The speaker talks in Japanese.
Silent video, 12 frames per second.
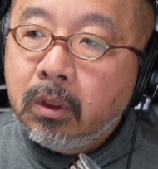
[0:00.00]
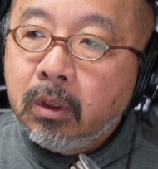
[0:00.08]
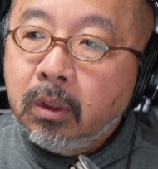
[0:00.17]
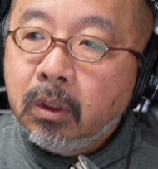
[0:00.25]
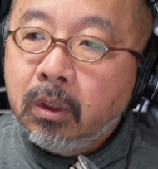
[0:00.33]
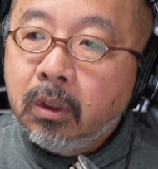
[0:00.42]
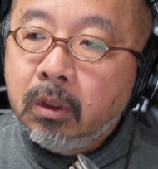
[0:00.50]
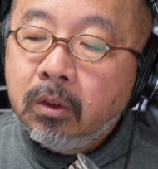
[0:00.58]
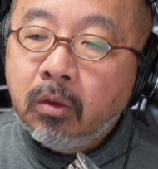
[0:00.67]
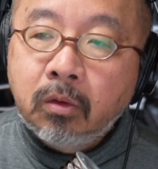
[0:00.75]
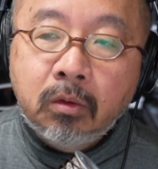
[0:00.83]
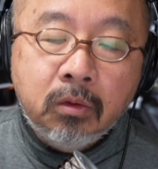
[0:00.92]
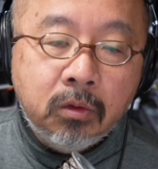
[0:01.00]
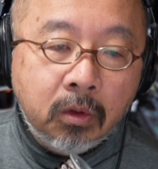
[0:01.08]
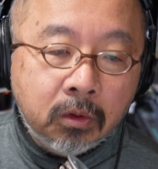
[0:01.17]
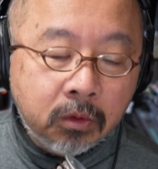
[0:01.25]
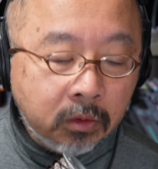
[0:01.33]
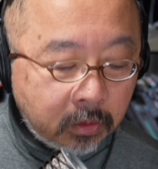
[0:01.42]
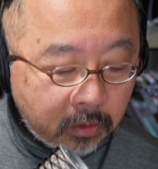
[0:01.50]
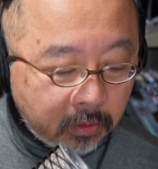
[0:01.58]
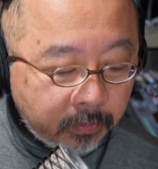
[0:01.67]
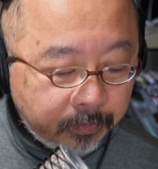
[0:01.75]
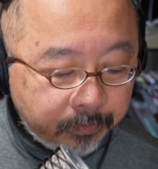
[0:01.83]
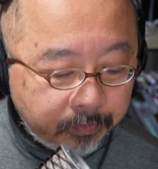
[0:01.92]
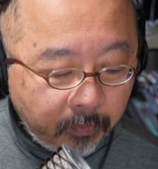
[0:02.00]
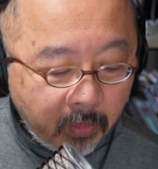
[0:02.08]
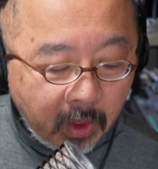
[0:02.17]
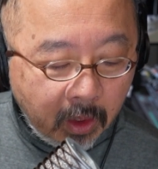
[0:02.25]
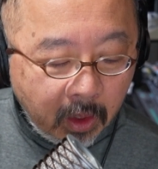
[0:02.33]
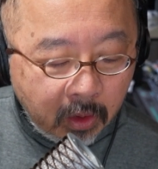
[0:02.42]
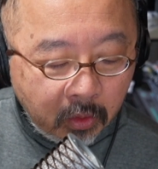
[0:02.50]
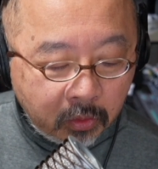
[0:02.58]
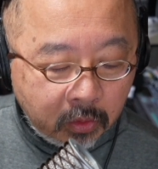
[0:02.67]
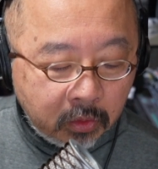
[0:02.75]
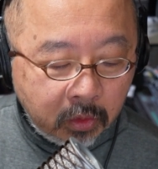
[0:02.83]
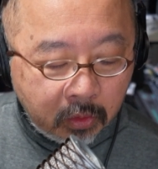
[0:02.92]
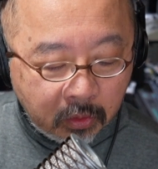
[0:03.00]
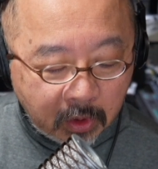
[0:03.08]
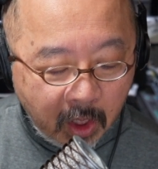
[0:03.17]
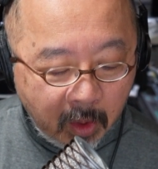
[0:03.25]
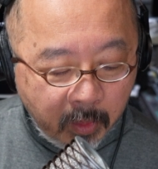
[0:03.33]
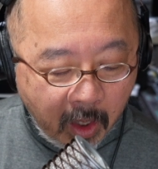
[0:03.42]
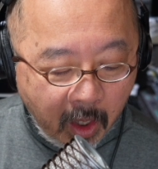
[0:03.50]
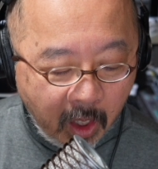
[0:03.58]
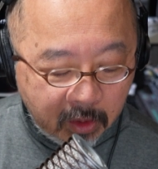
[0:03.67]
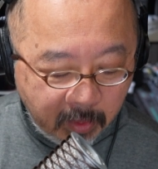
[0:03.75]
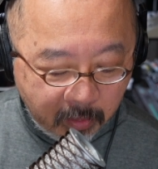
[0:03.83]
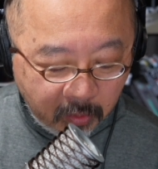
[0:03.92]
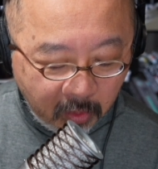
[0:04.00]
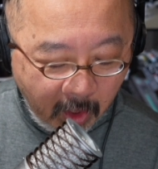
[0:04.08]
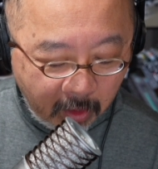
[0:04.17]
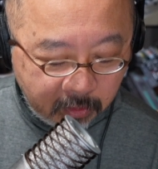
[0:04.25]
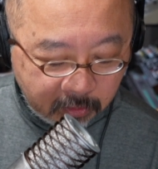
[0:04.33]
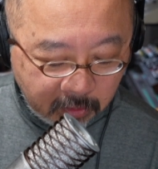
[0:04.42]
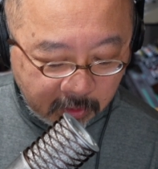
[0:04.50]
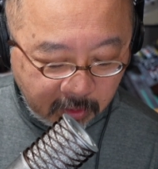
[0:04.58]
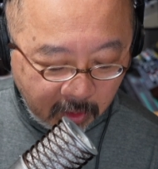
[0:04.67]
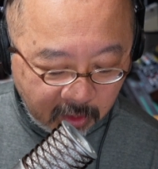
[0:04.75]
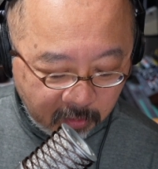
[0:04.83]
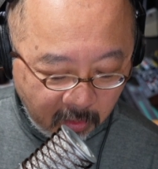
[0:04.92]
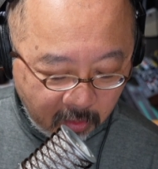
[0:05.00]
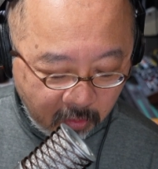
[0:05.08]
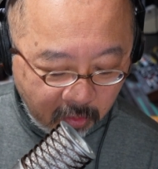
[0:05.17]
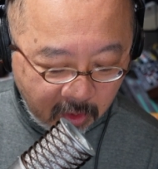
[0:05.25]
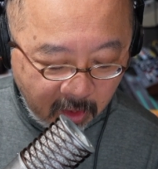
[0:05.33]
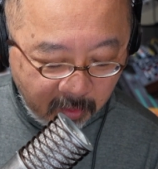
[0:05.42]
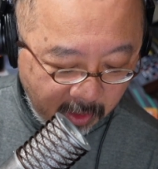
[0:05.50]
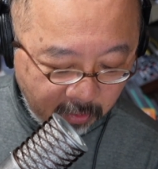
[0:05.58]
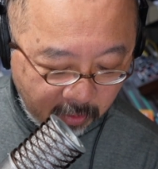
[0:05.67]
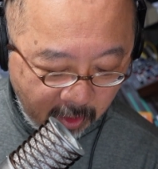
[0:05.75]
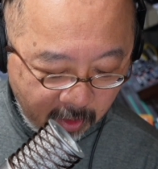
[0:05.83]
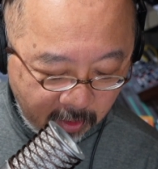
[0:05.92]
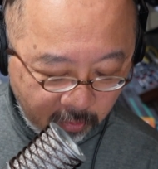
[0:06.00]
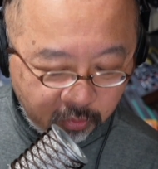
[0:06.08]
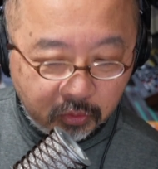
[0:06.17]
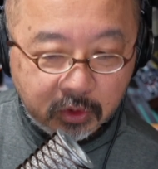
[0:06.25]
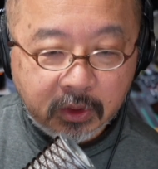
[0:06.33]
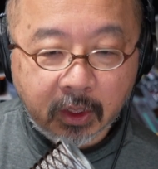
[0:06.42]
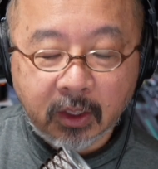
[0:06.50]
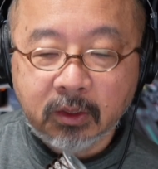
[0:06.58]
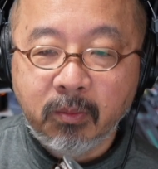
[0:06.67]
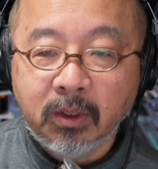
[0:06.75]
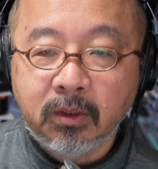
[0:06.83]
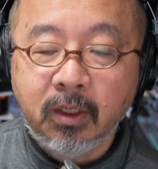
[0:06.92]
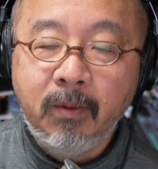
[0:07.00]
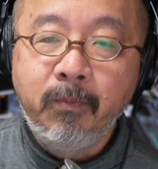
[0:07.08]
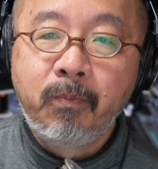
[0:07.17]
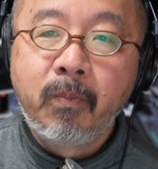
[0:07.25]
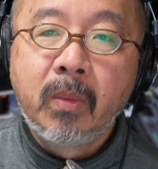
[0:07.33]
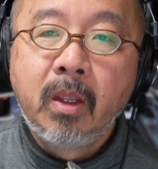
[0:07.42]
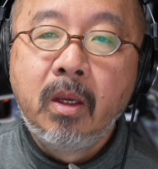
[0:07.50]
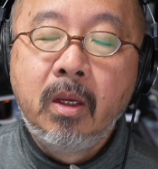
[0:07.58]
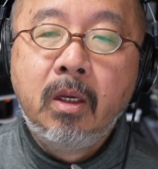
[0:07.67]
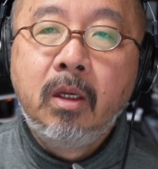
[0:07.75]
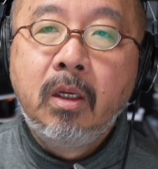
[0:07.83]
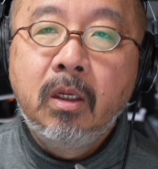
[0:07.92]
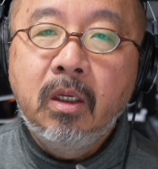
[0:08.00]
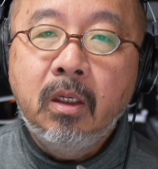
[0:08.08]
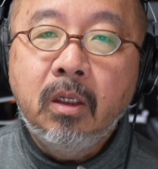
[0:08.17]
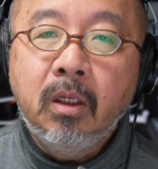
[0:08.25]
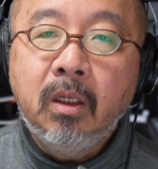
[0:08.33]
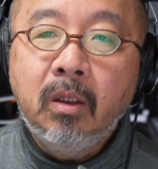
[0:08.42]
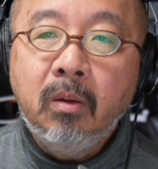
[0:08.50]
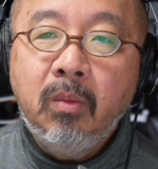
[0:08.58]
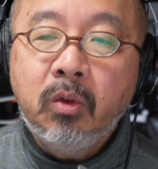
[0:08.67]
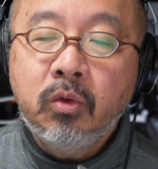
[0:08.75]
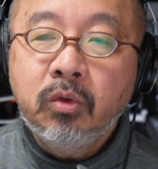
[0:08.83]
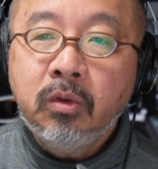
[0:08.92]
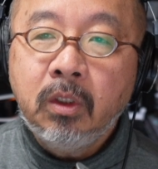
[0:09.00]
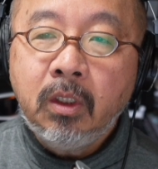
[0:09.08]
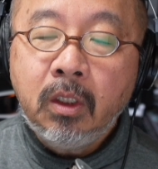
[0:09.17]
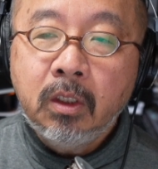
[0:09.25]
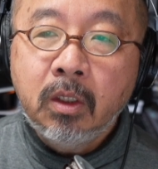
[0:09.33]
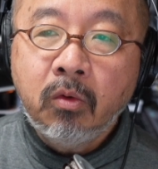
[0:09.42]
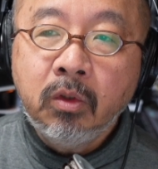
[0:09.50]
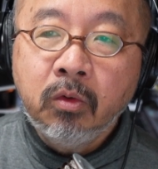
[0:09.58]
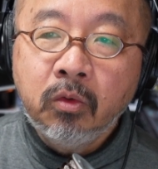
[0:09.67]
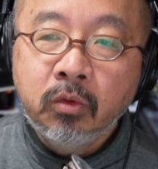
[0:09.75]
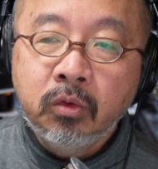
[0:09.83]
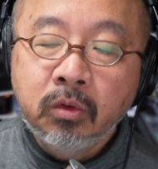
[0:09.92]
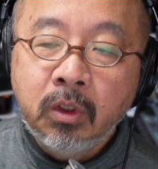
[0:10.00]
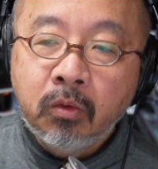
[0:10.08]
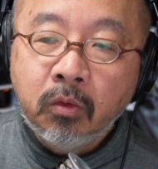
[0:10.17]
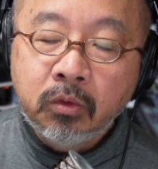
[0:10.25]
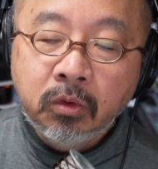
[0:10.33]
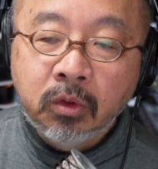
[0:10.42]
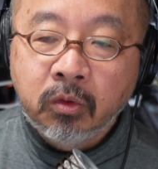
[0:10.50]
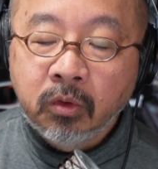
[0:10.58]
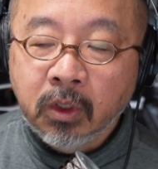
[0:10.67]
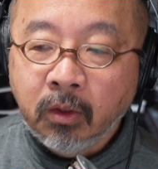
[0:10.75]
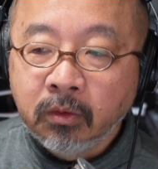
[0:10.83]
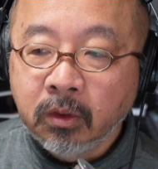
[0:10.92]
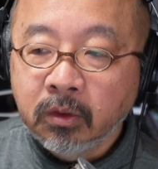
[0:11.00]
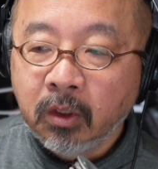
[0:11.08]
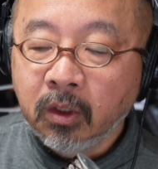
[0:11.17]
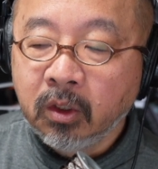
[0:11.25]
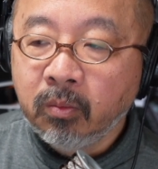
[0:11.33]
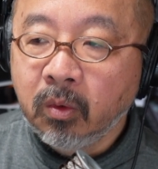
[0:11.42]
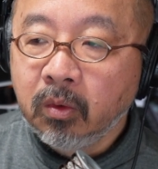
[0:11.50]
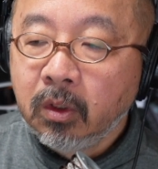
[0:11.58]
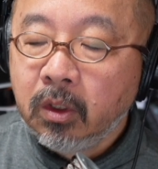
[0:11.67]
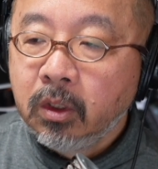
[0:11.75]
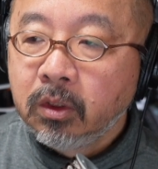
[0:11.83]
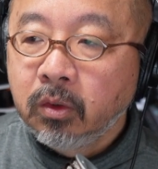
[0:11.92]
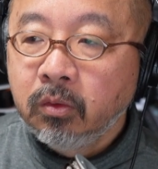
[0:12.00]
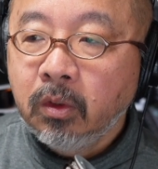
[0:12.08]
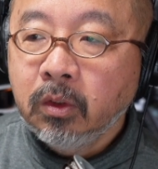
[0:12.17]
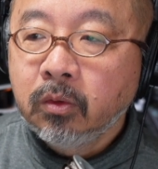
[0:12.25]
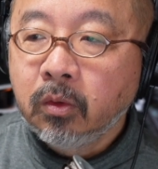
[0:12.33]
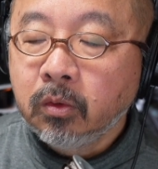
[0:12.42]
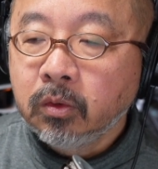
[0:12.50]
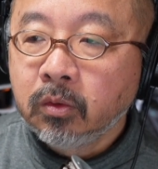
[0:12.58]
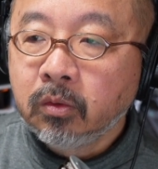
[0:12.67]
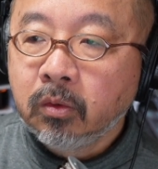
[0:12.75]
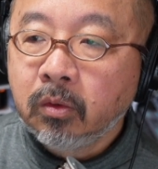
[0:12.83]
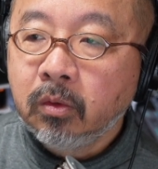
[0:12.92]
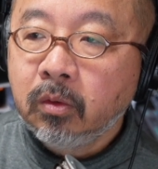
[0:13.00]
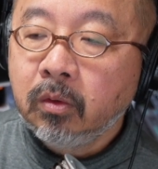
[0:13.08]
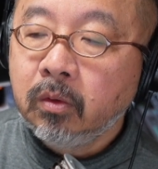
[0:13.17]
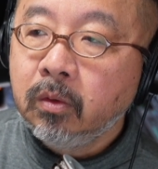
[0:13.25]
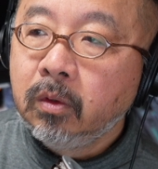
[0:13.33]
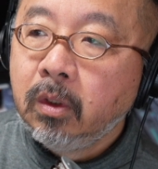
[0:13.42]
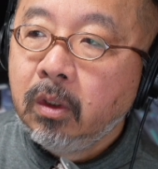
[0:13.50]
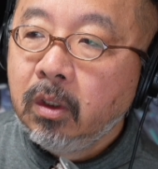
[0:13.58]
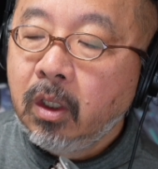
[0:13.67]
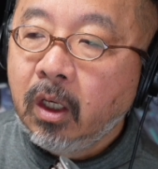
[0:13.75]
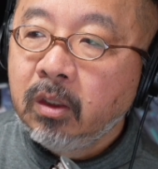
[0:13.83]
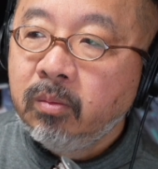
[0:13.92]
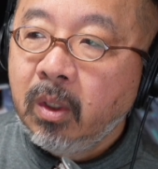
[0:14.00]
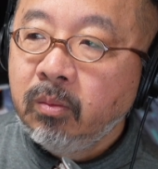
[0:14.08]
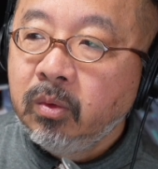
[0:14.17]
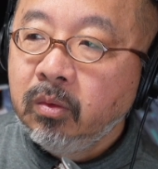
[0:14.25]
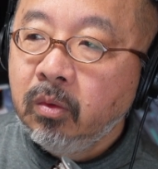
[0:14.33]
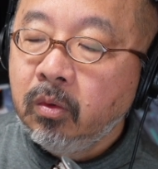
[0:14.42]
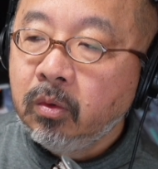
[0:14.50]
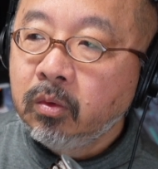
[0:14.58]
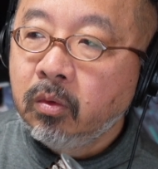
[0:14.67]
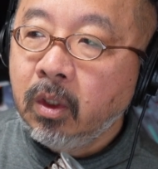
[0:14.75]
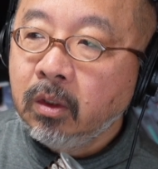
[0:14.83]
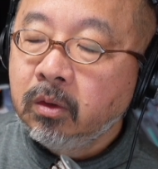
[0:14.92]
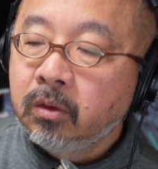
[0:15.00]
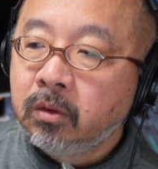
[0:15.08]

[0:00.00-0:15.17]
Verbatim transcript: えー「ロックンロール」ロックンロールのカバーアルバムがあるんですけれどもこれがまた大変なことをしでかしまして、えー、まあ、途中でねレコーディング途中で交通事故に遭うんですけれどもその後そのアルバムのトラッ